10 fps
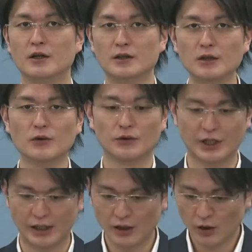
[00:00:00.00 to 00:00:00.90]
なの
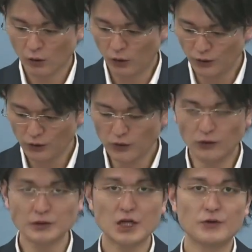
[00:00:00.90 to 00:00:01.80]
で、この
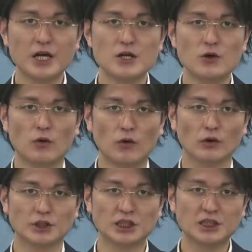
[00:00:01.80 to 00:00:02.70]
講座の内容
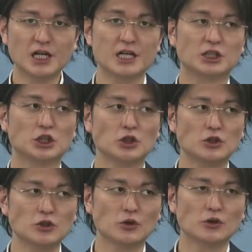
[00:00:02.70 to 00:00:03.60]
をしっかり
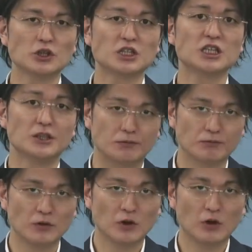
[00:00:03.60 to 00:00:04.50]
習得しきる。
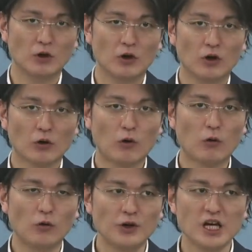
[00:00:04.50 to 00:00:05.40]
こ
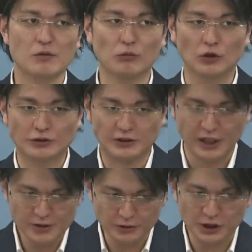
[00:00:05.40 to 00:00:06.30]
こにもう
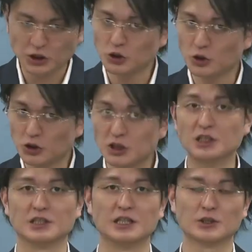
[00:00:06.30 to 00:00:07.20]
全力で集中して
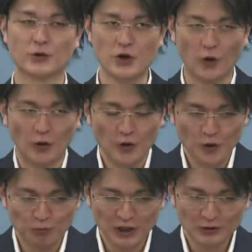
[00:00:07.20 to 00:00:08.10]
ですね、それを
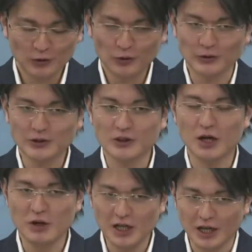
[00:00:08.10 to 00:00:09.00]
全うするた
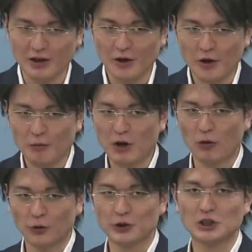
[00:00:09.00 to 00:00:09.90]
めに、まあ、
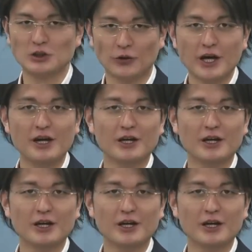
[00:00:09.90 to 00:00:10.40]
今年のね、